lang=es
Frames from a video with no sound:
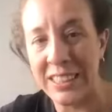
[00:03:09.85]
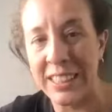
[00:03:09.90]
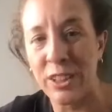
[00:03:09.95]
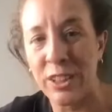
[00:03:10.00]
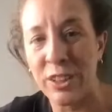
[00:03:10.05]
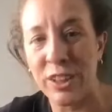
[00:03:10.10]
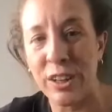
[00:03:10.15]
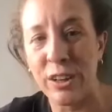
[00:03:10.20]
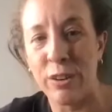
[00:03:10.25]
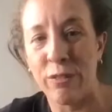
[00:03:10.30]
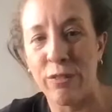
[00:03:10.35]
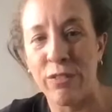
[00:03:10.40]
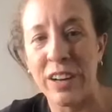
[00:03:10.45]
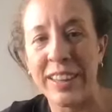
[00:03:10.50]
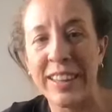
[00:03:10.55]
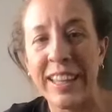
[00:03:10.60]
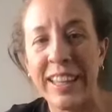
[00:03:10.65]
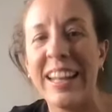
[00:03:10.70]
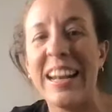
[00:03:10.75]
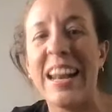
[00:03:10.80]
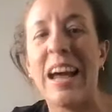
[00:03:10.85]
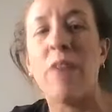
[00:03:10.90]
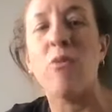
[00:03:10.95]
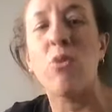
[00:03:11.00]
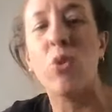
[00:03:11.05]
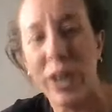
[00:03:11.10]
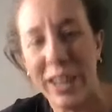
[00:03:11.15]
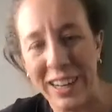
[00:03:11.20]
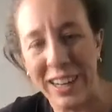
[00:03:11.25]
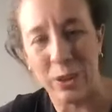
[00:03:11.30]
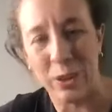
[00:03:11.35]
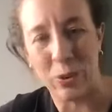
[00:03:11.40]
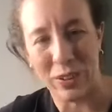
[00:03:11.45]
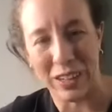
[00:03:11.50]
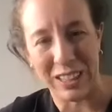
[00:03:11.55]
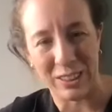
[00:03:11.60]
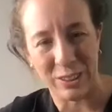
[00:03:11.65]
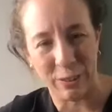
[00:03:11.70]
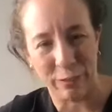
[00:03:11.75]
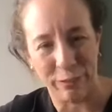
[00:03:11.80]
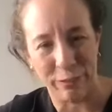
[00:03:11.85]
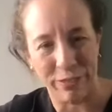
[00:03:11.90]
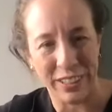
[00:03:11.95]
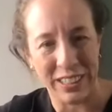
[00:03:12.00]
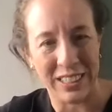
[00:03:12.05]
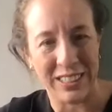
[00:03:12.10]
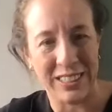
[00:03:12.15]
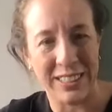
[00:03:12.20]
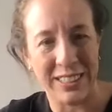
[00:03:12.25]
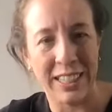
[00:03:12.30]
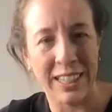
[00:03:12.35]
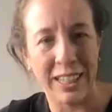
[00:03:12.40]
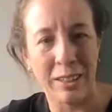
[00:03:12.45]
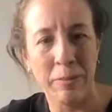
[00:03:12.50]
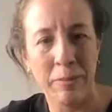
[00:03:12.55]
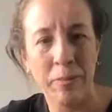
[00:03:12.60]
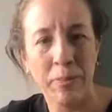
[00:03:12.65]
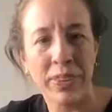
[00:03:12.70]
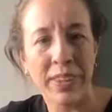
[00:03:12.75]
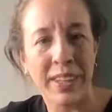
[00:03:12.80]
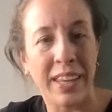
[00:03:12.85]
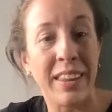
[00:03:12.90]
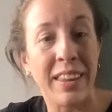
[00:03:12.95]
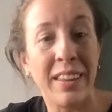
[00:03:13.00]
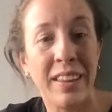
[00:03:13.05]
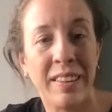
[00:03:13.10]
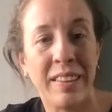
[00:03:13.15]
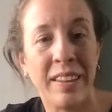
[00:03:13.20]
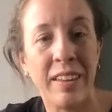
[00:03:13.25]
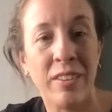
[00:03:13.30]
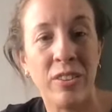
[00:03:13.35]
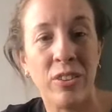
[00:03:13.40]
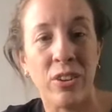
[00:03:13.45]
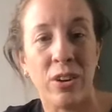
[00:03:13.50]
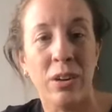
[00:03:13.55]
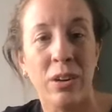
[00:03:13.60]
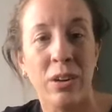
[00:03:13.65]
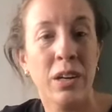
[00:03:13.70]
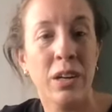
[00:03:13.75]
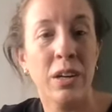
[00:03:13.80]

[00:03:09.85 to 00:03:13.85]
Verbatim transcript: sino que nos falta de la buena educación financiera, que es distinto.